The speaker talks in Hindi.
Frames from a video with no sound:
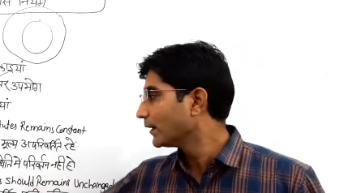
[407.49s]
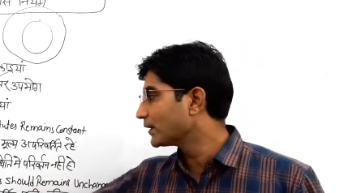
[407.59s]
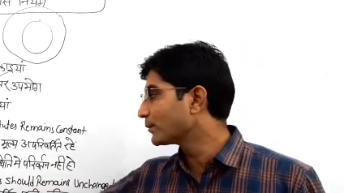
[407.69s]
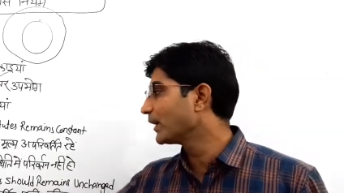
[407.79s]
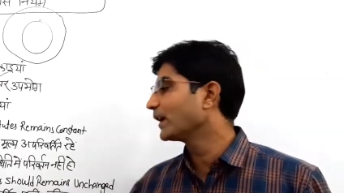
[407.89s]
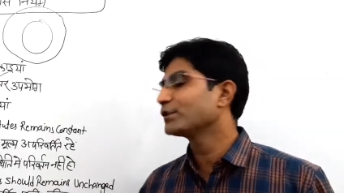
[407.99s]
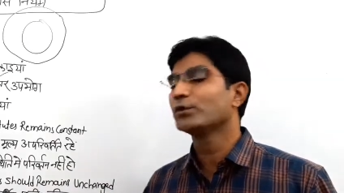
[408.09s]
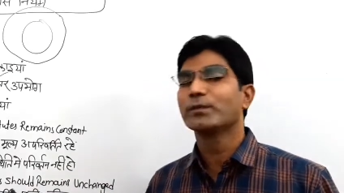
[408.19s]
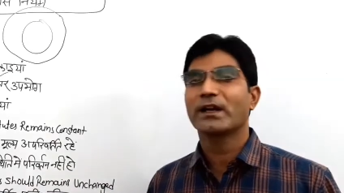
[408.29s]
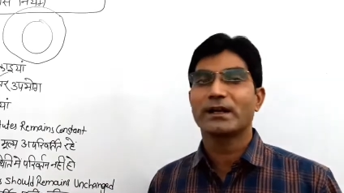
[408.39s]
इसमें यह
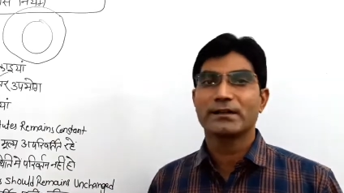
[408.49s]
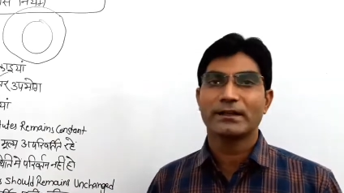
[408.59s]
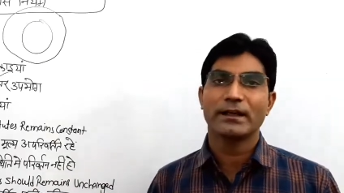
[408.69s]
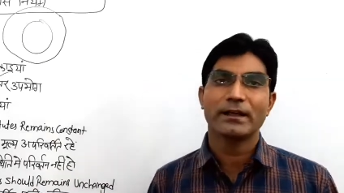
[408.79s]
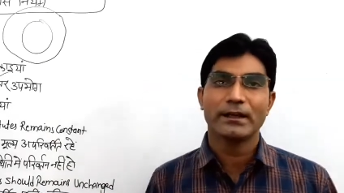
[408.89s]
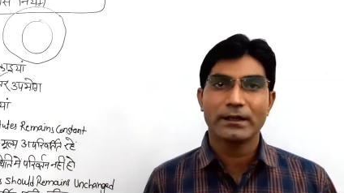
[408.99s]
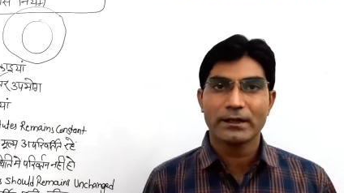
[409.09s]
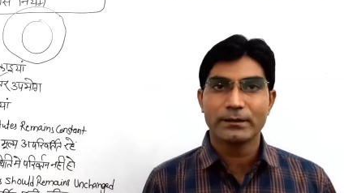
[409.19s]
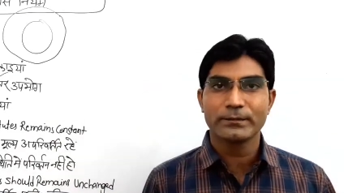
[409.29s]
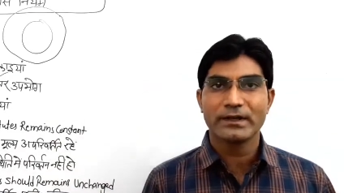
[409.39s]
एज्यूम करा जाता है कि
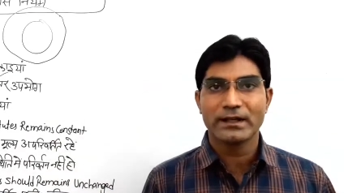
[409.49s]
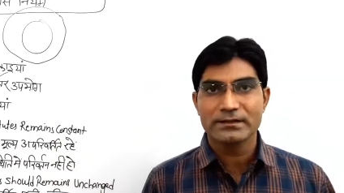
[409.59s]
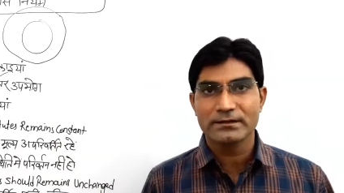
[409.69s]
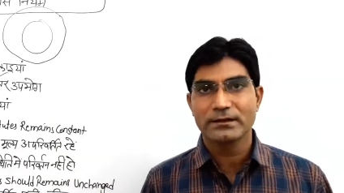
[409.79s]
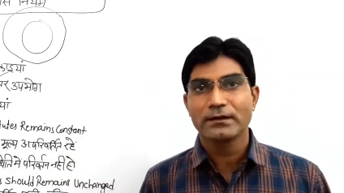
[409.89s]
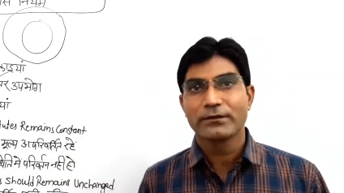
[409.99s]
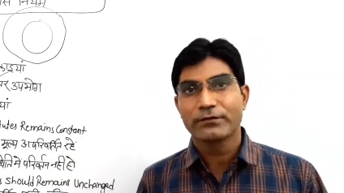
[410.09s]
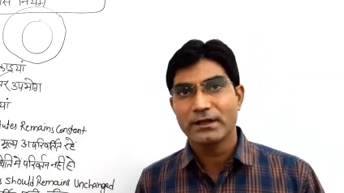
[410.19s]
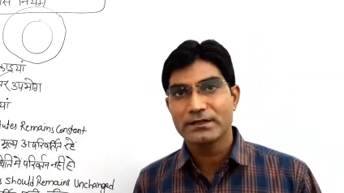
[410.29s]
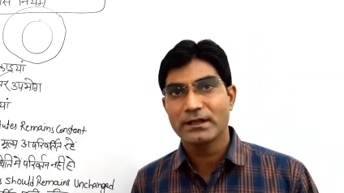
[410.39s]
इनकम टेस्ट
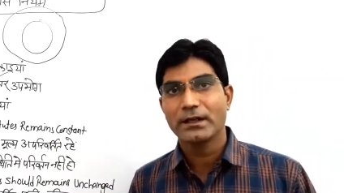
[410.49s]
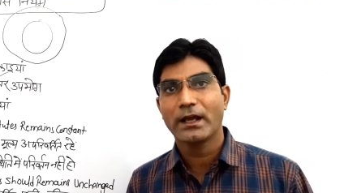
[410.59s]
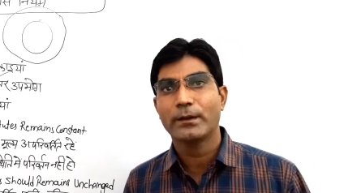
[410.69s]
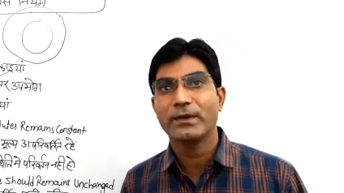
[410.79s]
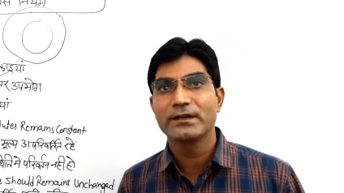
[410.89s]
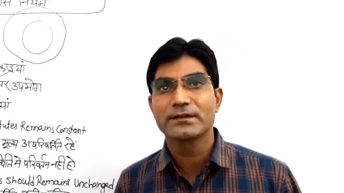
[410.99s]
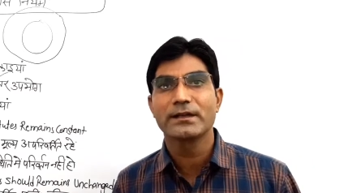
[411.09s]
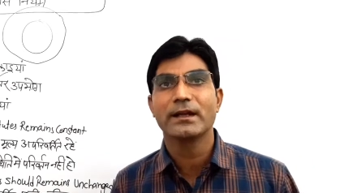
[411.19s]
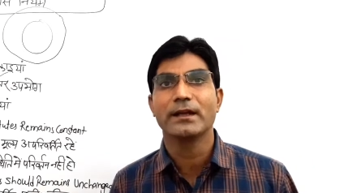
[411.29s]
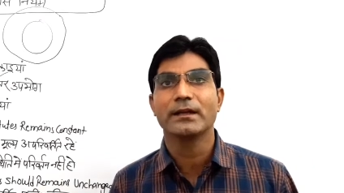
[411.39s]
फैशन हैबिट्स
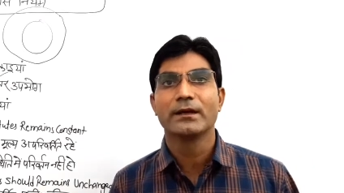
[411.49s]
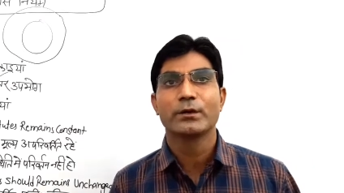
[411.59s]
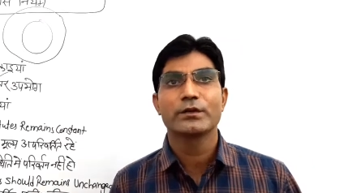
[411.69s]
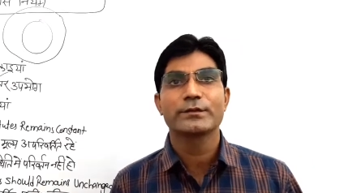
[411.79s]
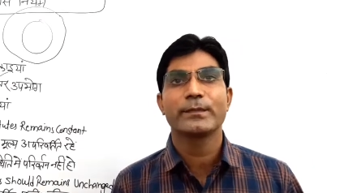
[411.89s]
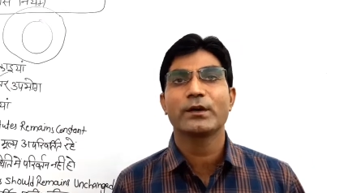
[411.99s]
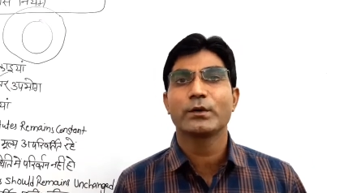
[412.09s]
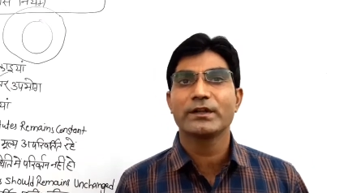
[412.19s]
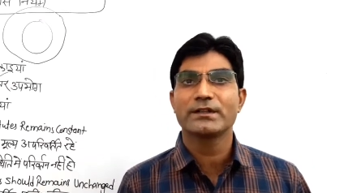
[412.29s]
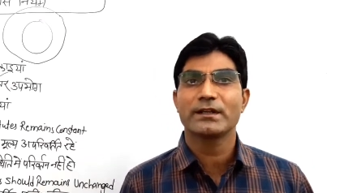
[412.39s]
हैं उसमें
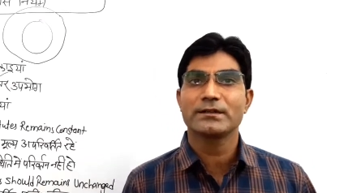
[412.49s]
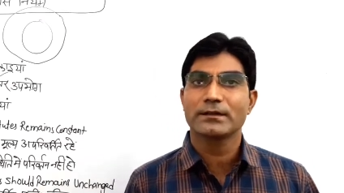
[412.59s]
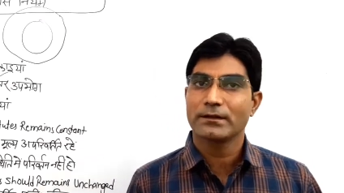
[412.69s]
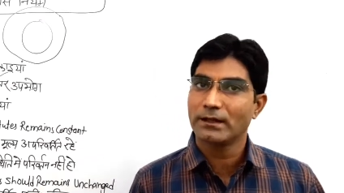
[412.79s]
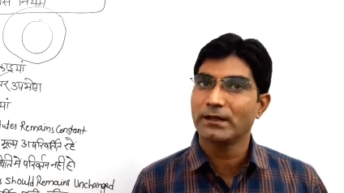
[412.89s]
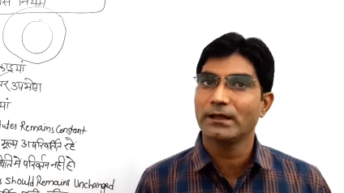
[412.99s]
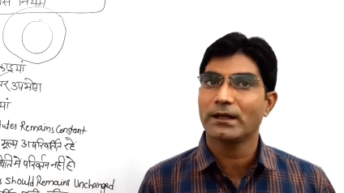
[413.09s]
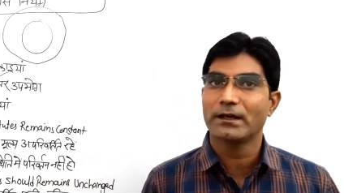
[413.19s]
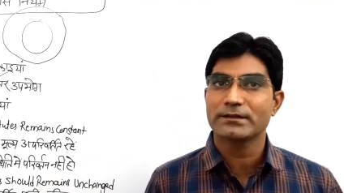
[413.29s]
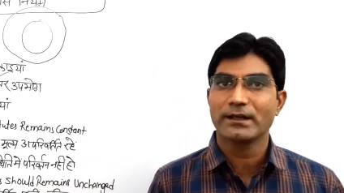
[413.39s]
कोई चेंज नहीं
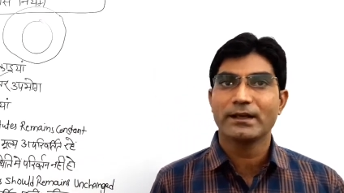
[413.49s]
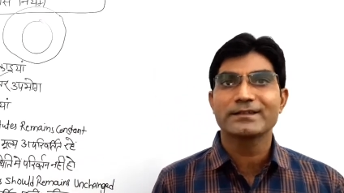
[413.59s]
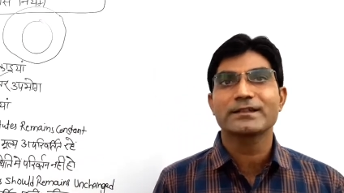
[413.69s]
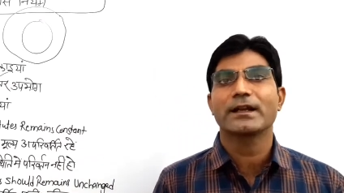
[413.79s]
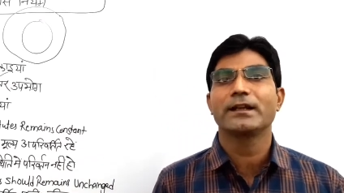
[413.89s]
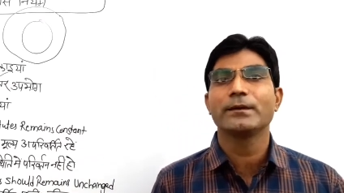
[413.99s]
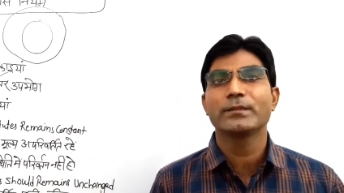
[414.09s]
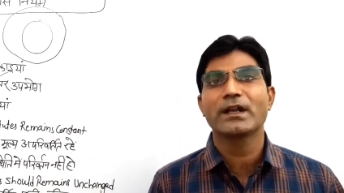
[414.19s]
आना चाहिए स्टडी